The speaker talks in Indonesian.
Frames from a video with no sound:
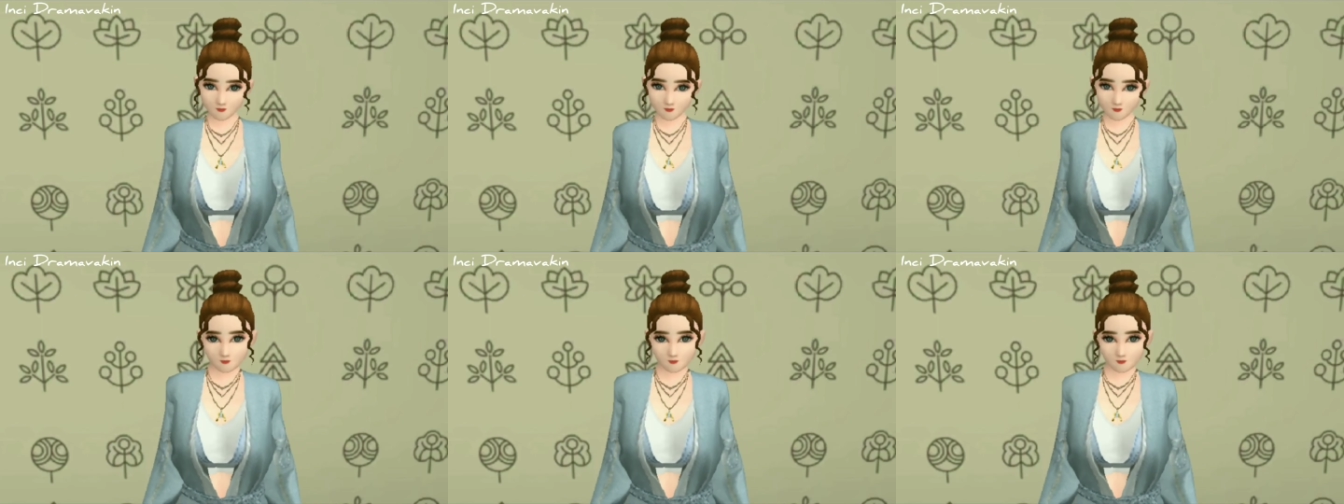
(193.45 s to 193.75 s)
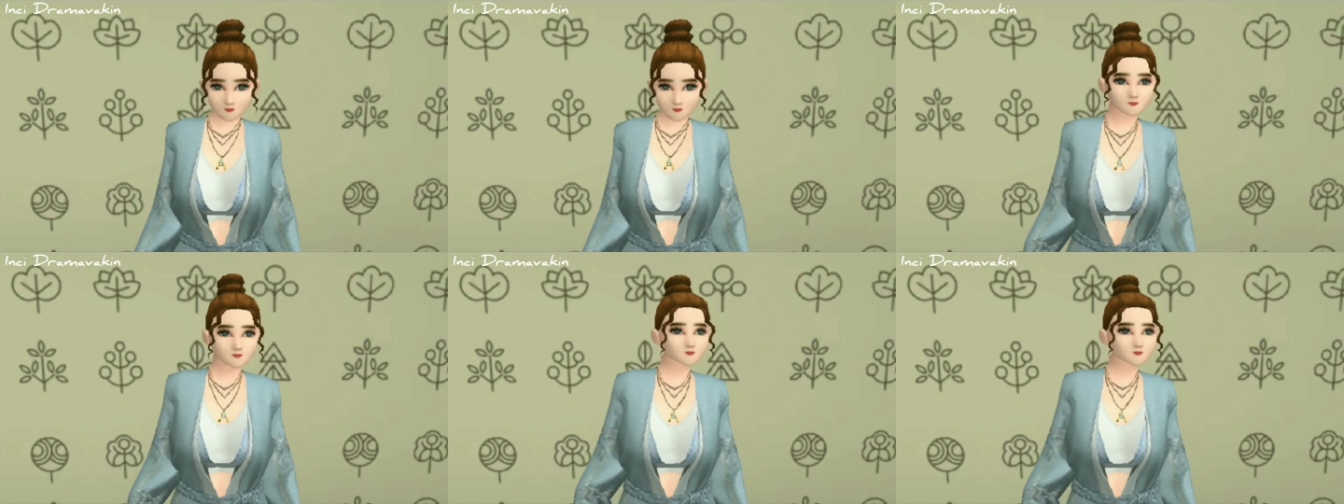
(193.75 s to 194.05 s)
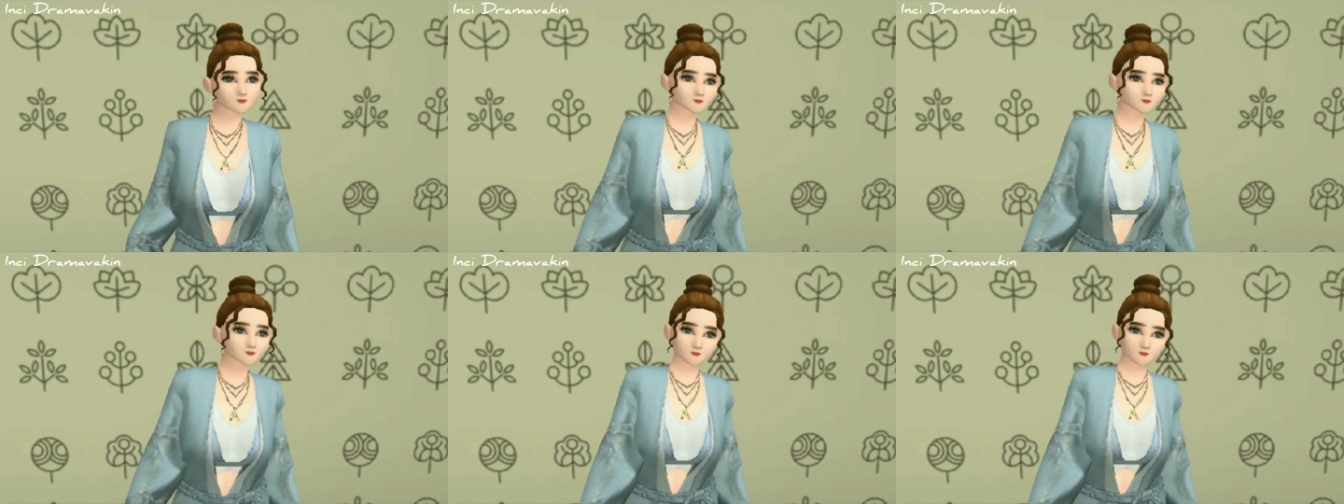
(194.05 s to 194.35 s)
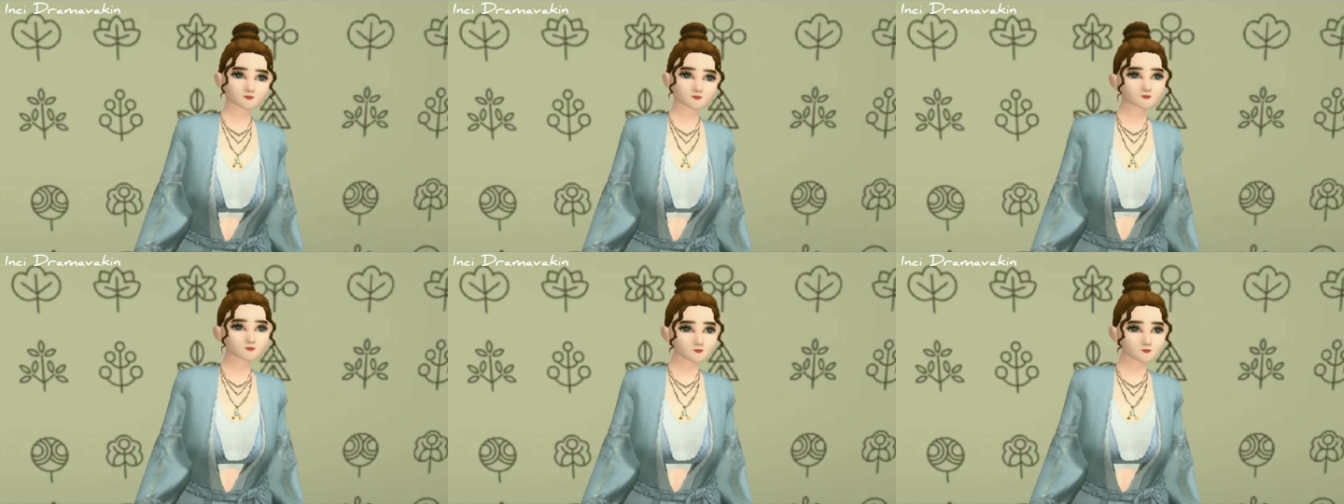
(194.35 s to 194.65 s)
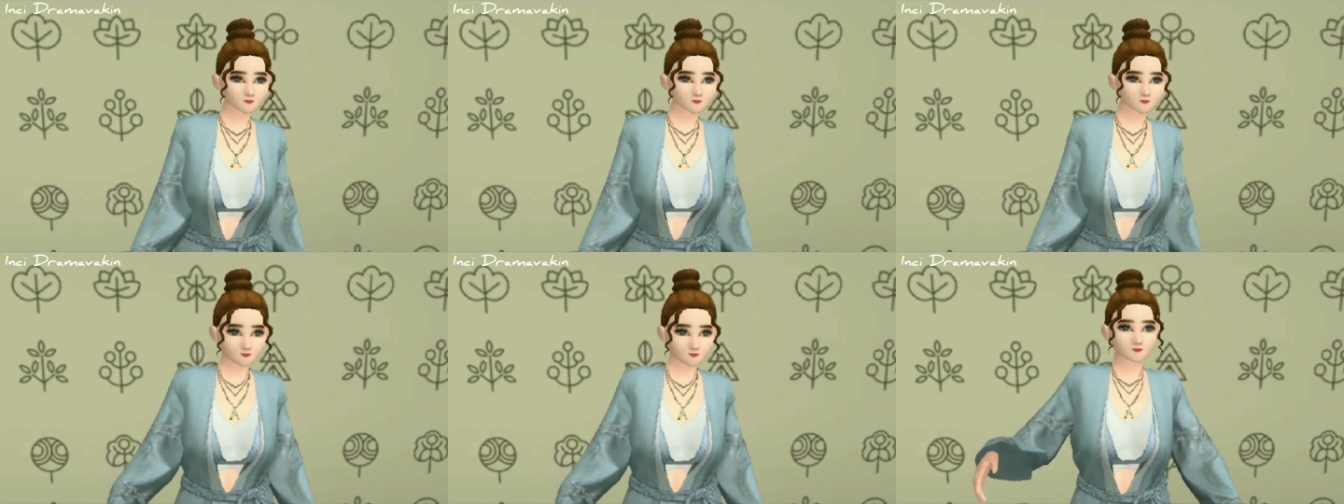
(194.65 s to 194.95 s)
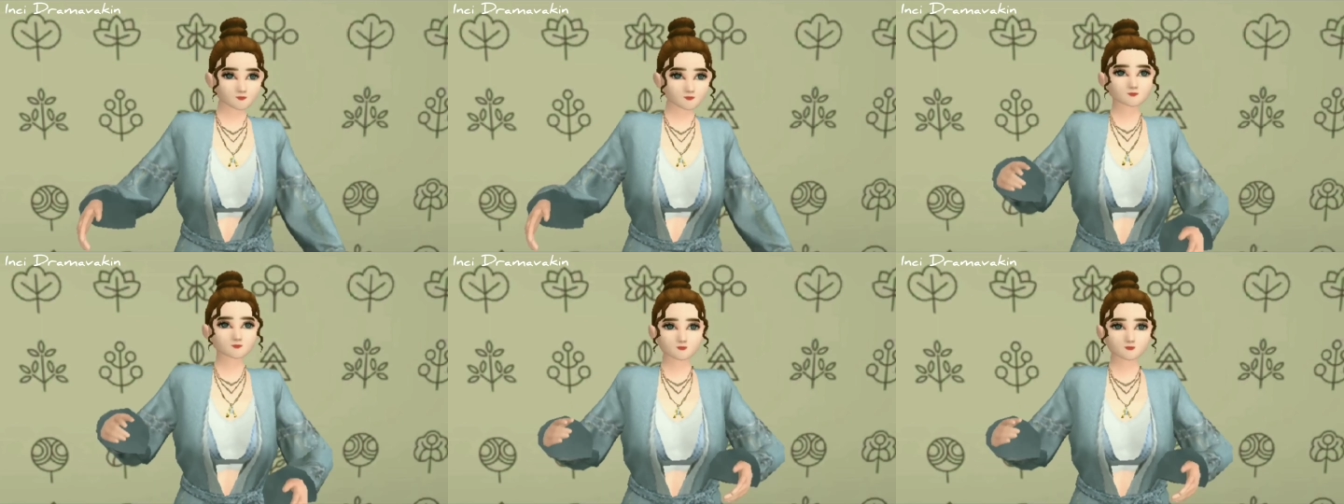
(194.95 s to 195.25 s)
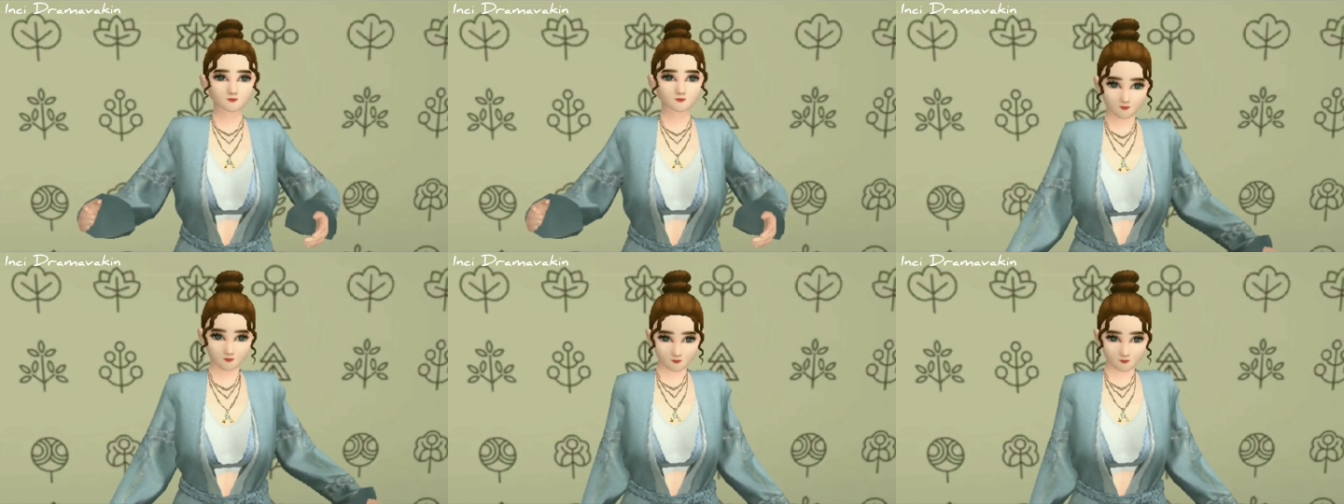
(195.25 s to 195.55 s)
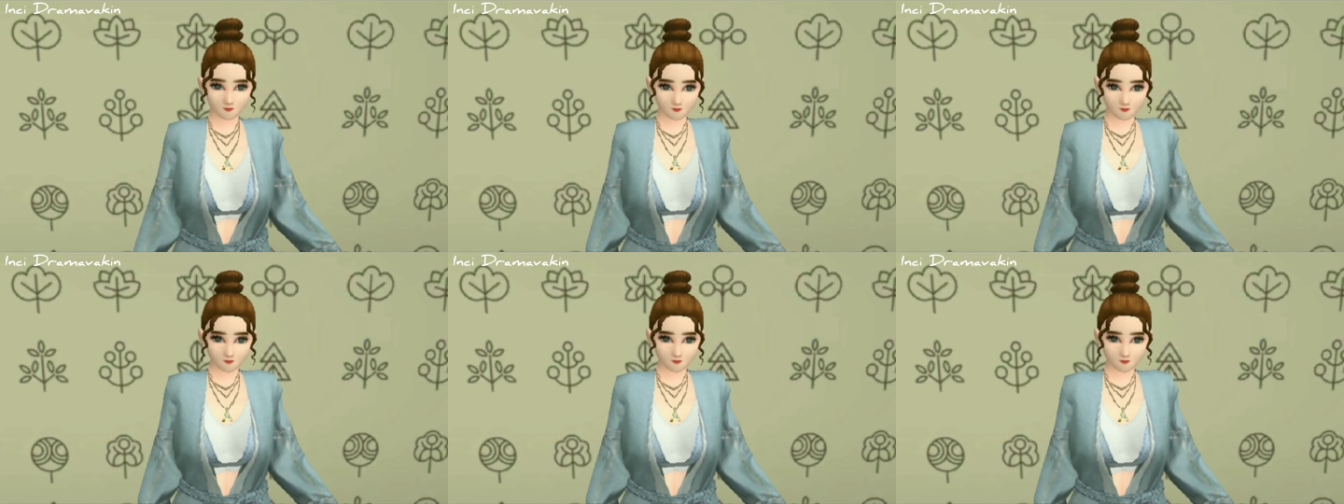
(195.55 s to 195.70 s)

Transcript: salah terus yang kedua